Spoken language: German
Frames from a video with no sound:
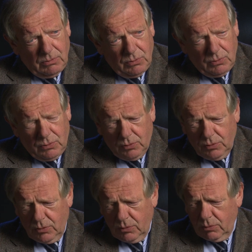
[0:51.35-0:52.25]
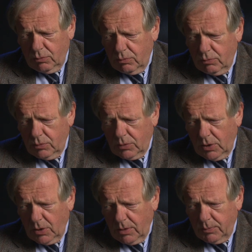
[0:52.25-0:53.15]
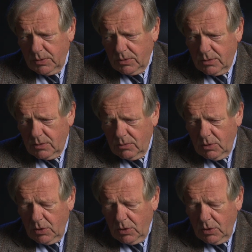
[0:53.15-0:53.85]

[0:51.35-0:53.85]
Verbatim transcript: Und äh, dann habe ich